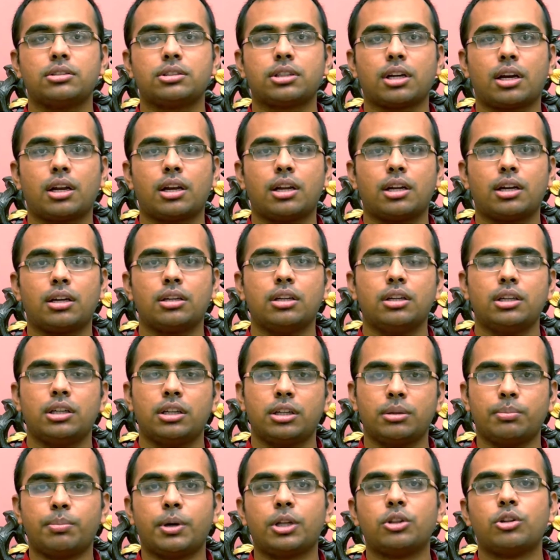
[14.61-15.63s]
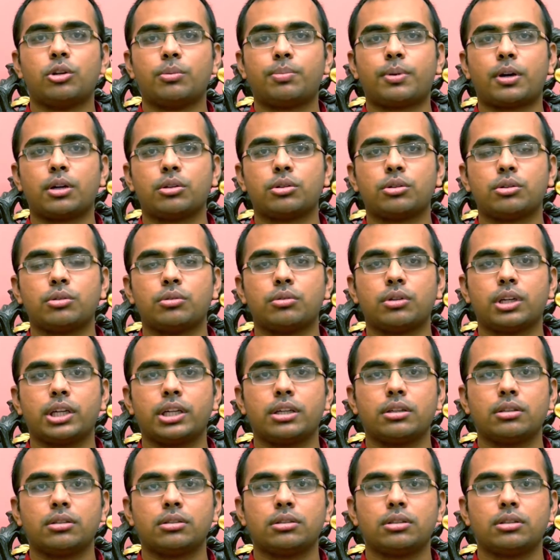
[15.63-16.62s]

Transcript: చాలా ఇబ్బందులు పడుతూ ఉన్నాయి